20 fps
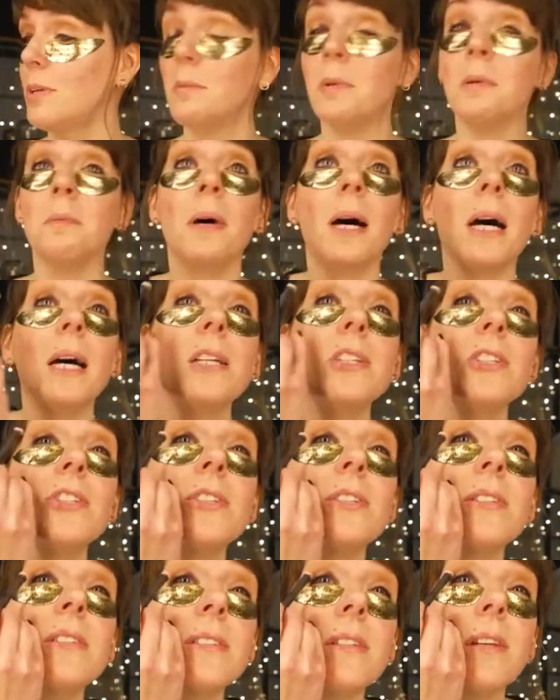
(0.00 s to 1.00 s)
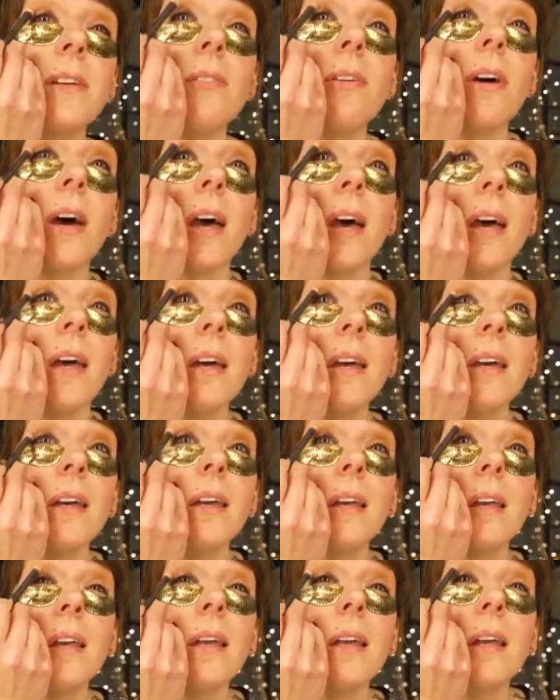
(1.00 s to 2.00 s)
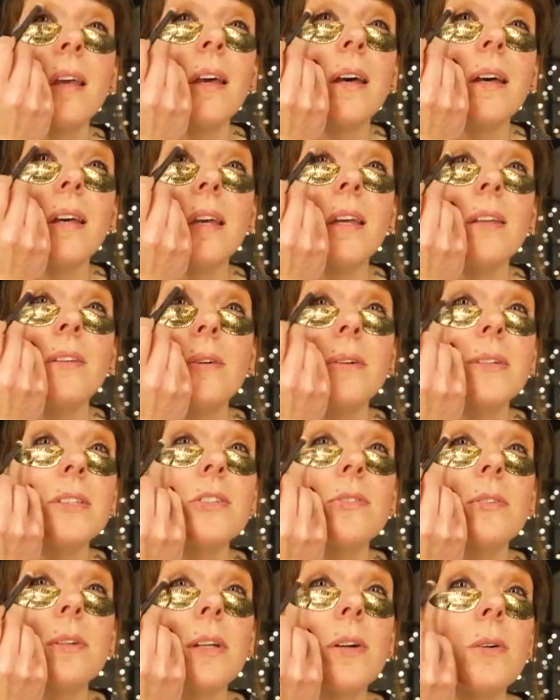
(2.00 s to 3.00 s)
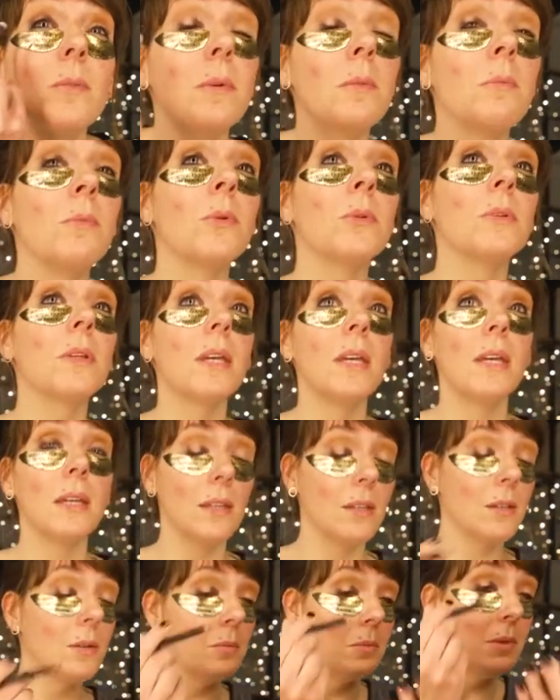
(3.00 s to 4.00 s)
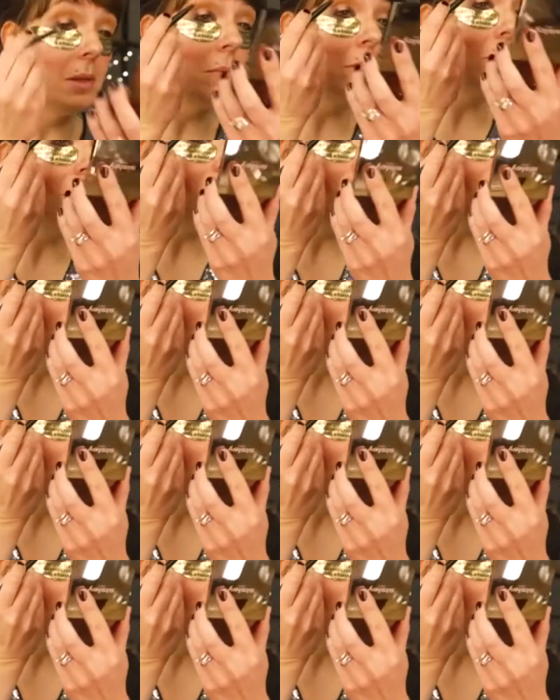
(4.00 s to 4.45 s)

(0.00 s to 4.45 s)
le même âge, c'est vrai. Et donc je vais quand même montrer que même dans